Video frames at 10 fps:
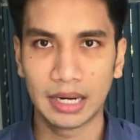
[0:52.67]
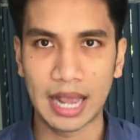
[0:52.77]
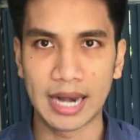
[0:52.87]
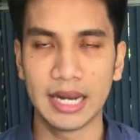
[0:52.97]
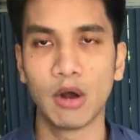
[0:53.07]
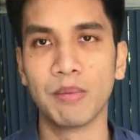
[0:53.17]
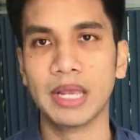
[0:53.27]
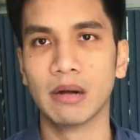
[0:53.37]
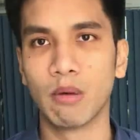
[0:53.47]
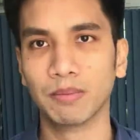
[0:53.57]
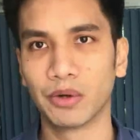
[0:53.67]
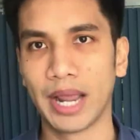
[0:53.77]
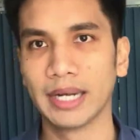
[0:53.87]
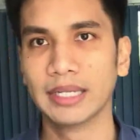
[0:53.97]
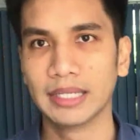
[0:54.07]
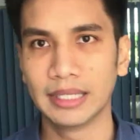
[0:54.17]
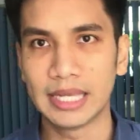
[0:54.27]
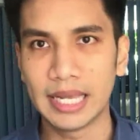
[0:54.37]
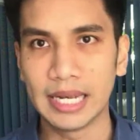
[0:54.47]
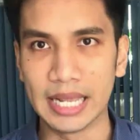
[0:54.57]
การที่เรามีระบบเทรด
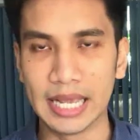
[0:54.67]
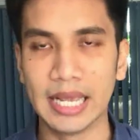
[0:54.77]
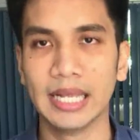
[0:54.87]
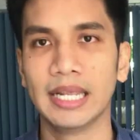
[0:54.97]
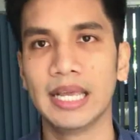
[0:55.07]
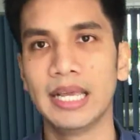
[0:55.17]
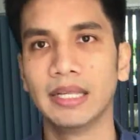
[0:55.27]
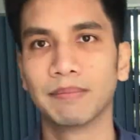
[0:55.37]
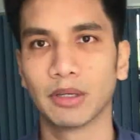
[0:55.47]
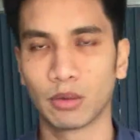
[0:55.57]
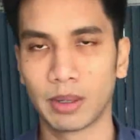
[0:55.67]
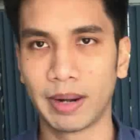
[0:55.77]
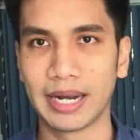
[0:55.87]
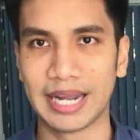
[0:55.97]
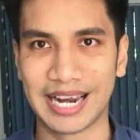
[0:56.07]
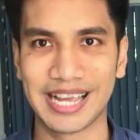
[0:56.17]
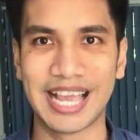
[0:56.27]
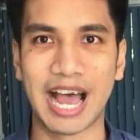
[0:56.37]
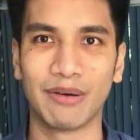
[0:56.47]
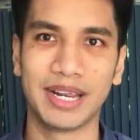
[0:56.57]
ที่ดีที่ประสบความสำเร็จในระยะ
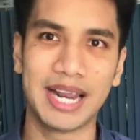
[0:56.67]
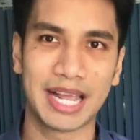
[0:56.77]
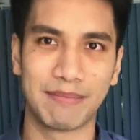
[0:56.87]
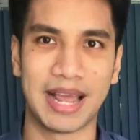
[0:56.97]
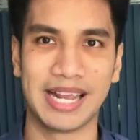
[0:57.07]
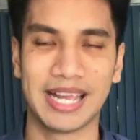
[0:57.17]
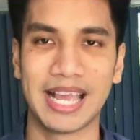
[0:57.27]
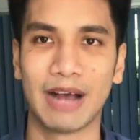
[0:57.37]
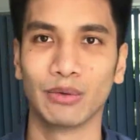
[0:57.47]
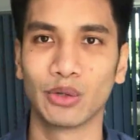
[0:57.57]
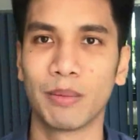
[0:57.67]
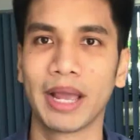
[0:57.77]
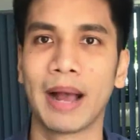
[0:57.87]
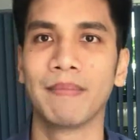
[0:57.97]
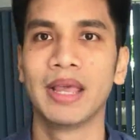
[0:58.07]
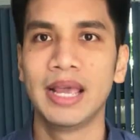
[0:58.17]
ยาวที่ได้กำไรในระยะยาวถูกต้องไหมครับ